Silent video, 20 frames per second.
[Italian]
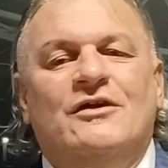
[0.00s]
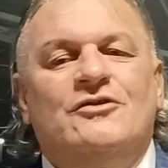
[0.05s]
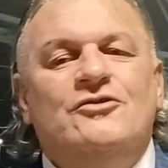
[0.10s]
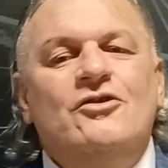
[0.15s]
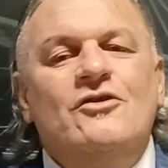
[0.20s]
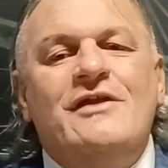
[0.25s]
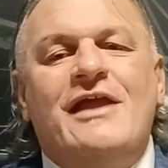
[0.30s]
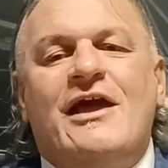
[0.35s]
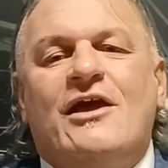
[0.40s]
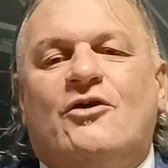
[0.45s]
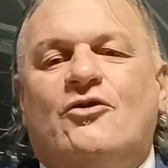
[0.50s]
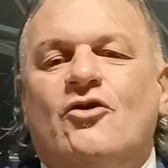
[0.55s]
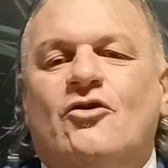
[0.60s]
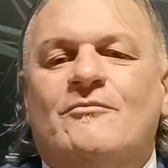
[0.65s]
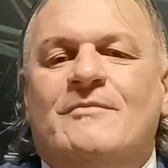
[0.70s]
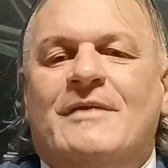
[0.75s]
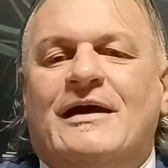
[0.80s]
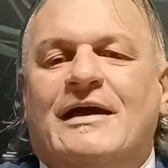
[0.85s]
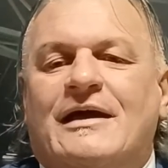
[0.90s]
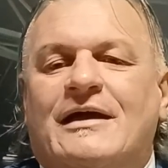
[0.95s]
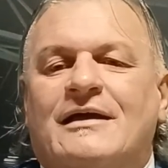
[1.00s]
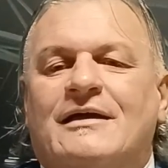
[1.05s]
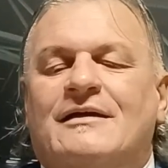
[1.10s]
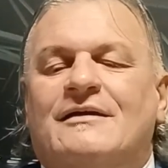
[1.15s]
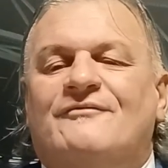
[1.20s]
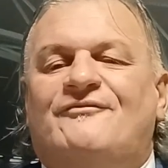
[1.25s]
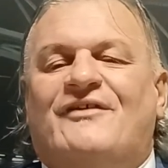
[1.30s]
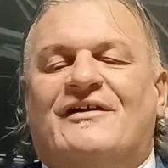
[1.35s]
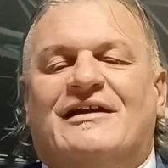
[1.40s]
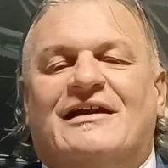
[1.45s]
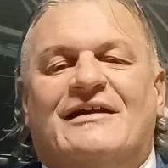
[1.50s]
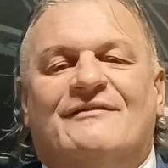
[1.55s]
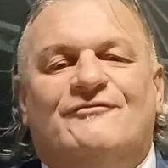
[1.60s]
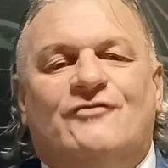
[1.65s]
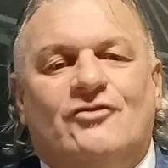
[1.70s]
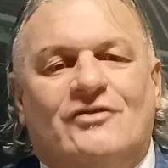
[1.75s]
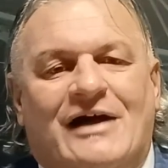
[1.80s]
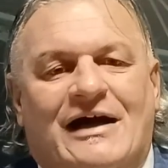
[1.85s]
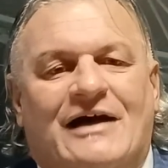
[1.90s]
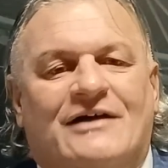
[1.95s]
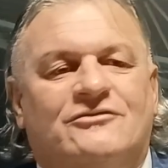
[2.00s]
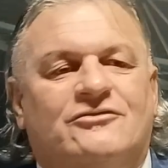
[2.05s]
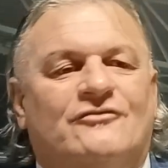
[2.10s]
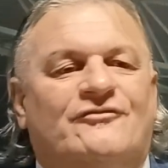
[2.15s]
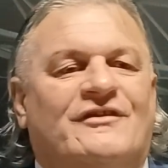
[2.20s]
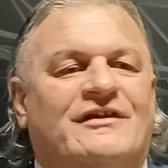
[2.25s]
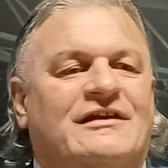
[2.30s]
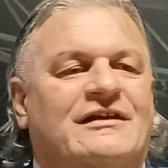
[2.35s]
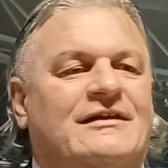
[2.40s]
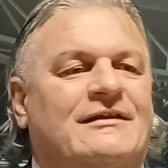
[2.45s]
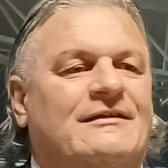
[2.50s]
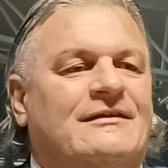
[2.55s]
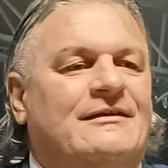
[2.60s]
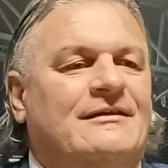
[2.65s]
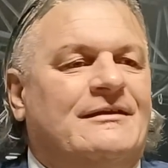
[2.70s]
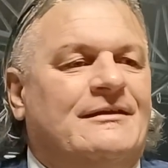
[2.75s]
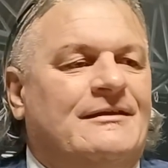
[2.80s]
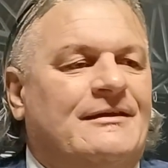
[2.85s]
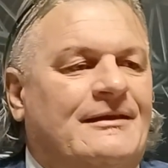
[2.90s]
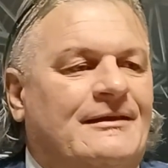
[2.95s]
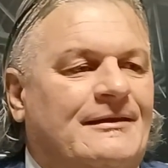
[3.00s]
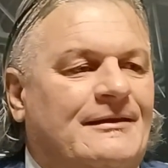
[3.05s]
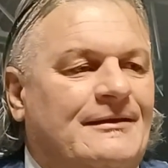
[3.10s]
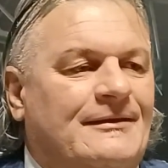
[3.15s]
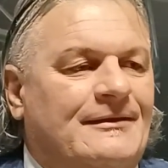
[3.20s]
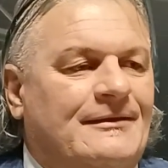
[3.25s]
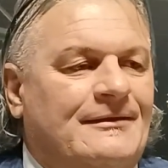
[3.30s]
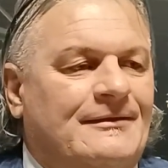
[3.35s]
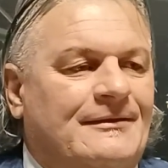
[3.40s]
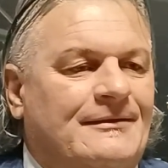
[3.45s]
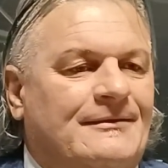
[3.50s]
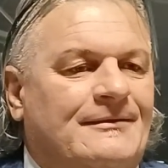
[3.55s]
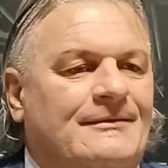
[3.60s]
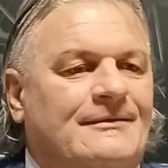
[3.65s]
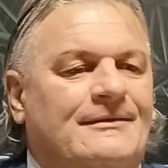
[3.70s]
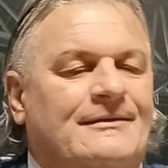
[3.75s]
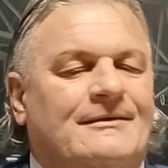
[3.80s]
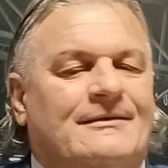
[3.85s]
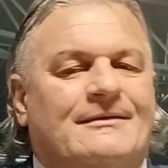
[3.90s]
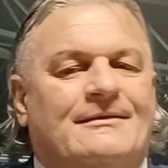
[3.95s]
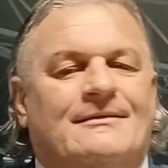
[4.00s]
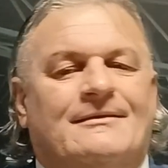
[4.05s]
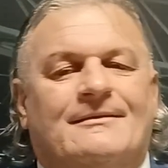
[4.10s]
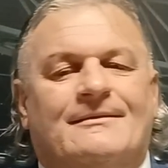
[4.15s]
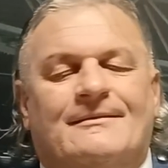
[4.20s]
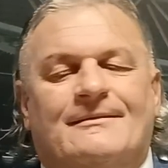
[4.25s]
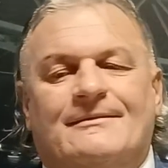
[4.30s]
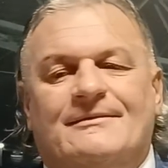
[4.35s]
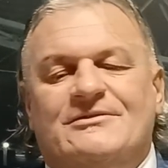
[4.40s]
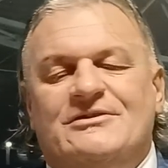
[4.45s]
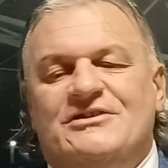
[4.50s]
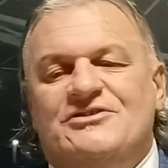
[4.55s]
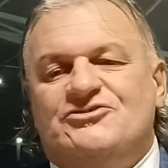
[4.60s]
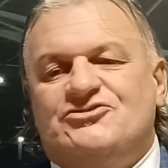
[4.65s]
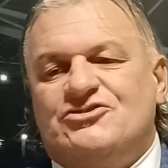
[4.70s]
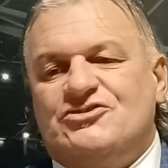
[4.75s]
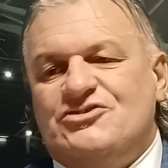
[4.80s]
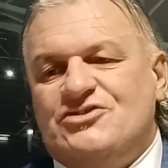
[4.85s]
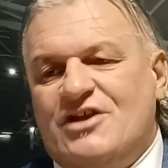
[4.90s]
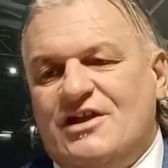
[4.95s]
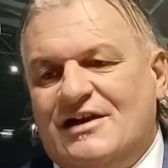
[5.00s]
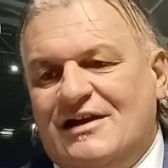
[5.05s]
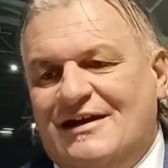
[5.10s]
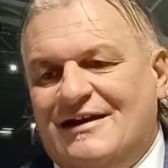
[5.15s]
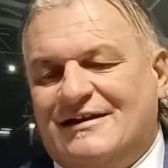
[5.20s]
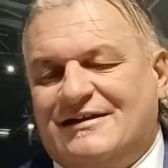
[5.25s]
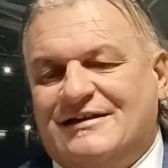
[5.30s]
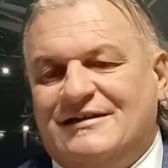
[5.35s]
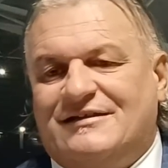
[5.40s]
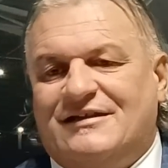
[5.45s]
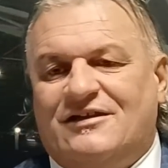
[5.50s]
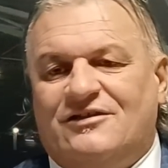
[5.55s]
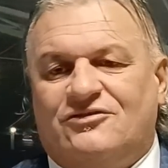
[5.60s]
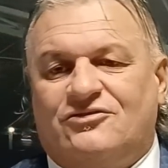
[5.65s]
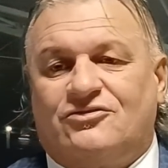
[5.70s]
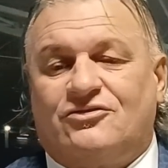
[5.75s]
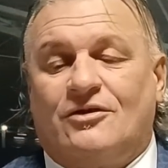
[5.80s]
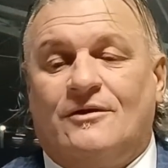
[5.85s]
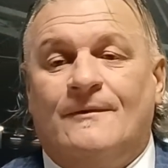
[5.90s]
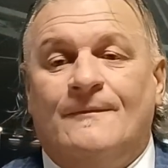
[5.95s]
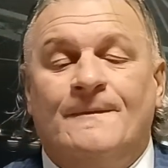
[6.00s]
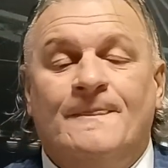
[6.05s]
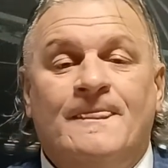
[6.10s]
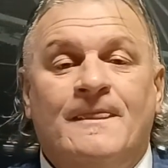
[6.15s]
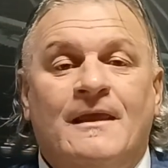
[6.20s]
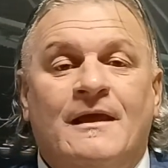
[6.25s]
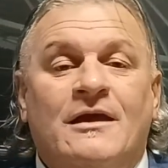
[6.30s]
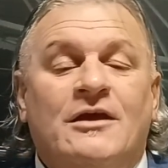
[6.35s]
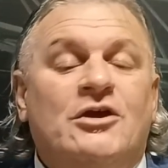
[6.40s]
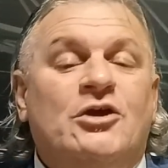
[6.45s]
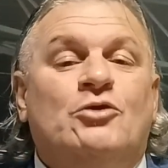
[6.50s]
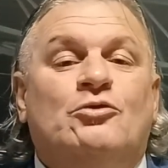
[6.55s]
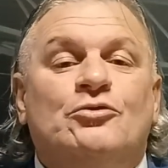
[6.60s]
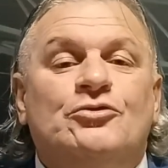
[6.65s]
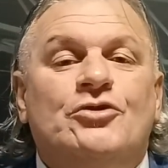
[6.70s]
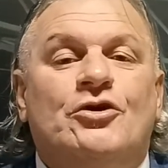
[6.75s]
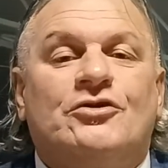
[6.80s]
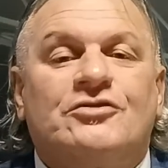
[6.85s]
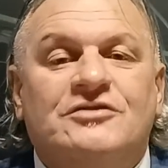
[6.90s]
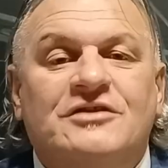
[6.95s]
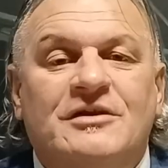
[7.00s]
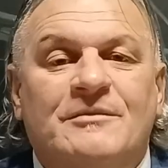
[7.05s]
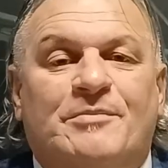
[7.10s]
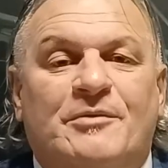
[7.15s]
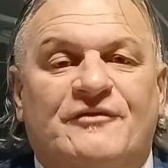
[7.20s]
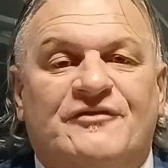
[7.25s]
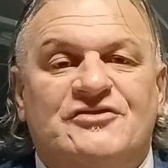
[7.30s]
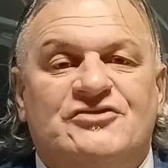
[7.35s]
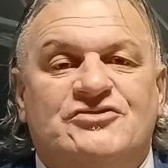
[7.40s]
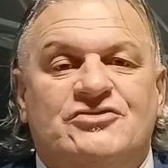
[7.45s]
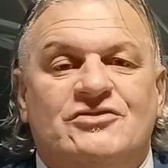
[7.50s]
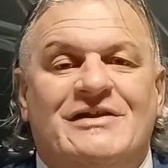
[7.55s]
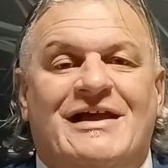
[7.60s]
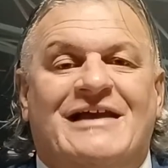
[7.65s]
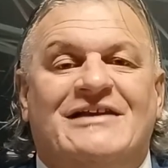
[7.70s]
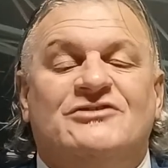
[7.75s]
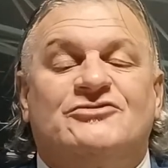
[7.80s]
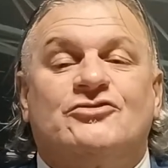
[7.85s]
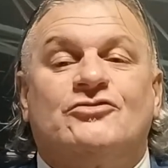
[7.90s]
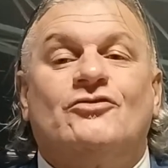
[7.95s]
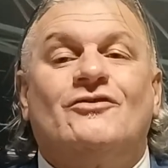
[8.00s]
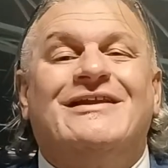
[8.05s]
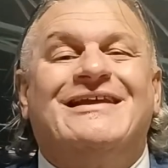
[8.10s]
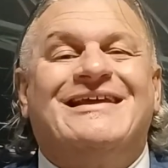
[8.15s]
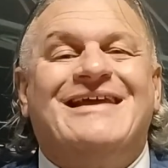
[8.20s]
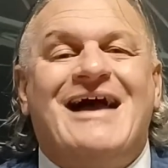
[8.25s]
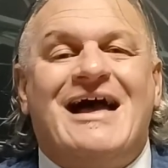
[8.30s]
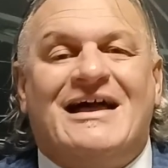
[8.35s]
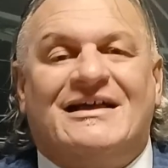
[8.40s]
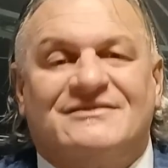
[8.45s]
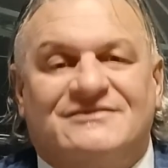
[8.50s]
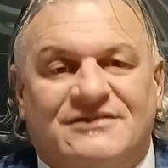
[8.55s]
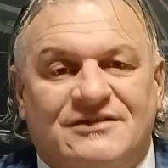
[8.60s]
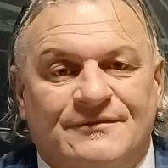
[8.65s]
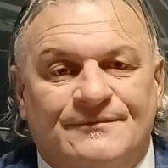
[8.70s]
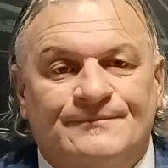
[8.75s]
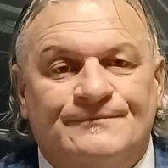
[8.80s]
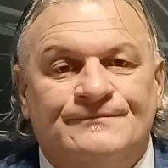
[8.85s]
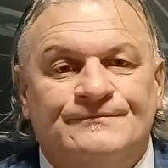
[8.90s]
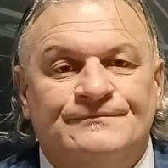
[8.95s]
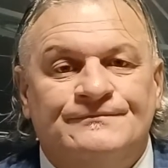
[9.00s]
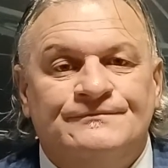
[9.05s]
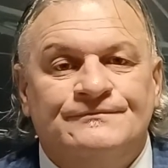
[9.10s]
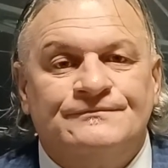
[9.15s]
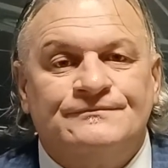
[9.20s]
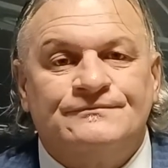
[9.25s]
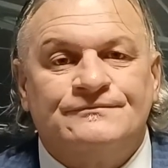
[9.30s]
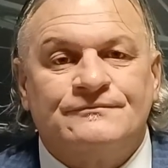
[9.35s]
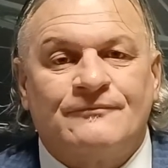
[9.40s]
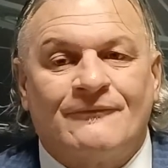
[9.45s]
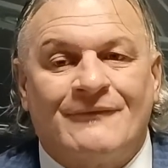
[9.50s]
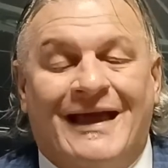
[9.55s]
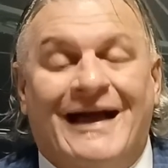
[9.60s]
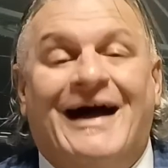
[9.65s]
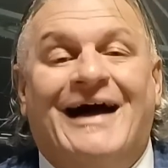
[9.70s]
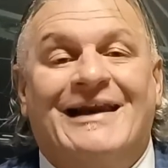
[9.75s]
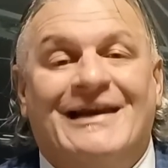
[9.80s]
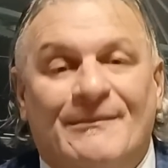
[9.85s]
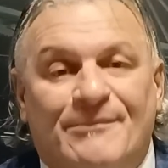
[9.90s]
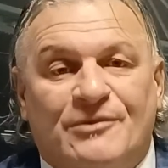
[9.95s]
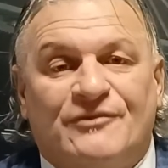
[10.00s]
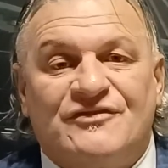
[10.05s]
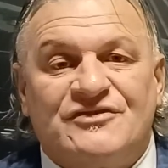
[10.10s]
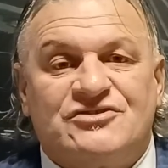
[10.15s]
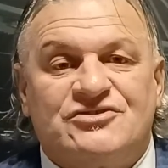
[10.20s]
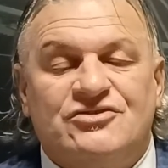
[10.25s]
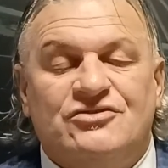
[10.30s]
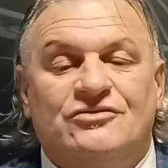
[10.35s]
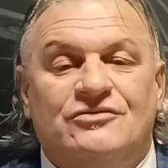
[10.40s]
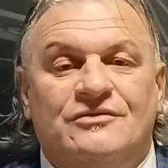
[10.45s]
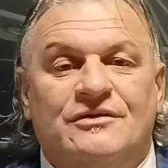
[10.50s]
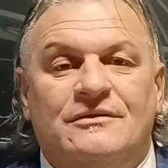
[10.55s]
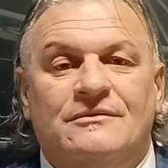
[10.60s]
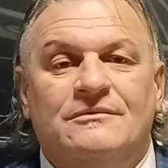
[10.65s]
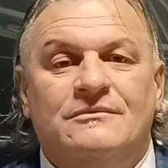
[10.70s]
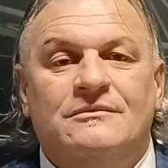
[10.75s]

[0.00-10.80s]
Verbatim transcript: non è come fare l'avvocato, fare l'ingegnere, l'architetto, i cui ordini professionali sono legati alla professione.